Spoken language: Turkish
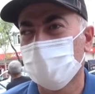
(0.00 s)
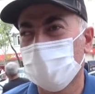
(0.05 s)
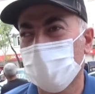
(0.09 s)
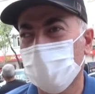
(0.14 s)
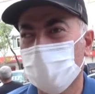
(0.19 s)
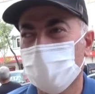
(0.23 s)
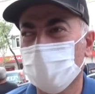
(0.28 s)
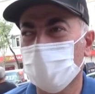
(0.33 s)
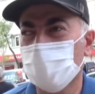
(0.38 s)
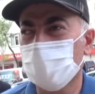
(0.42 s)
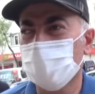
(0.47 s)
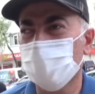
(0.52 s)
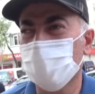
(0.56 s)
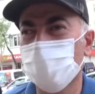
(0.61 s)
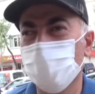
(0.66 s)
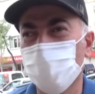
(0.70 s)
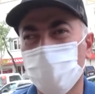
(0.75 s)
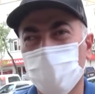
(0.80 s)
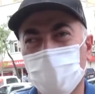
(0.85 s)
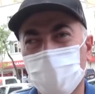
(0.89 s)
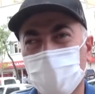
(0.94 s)
İlk
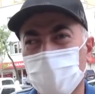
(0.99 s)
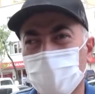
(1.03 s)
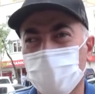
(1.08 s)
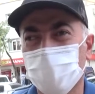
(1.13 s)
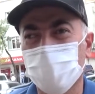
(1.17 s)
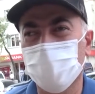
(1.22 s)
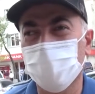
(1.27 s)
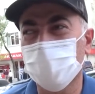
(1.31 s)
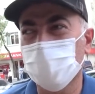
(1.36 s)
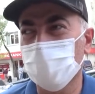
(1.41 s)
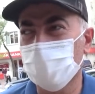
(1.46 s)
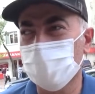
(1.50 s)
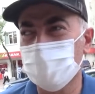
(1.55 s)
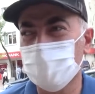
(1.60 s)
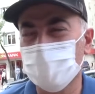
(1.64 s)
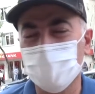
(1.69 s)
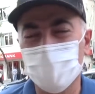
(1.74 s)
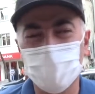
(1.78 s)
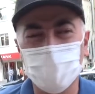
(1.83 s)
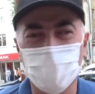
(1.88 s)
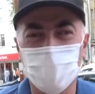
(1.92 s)
aklıma bunlar geldi ya.
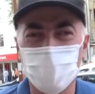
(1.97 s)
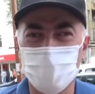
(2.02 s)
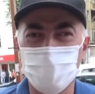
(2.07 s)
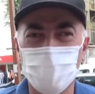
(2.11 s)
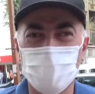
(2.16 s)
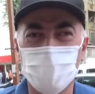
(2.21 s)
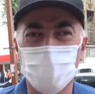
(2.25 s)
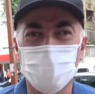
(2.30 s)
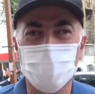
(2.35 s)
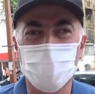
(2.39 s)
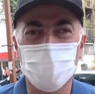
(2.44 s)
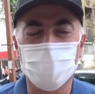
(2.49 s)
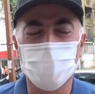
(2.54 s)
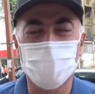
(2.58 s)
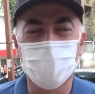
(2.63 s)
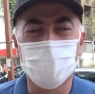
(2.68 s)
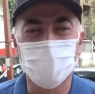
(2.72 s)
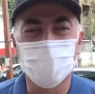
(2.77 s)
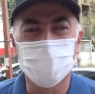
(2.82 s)
Hepsini sayamayacağım herhalde.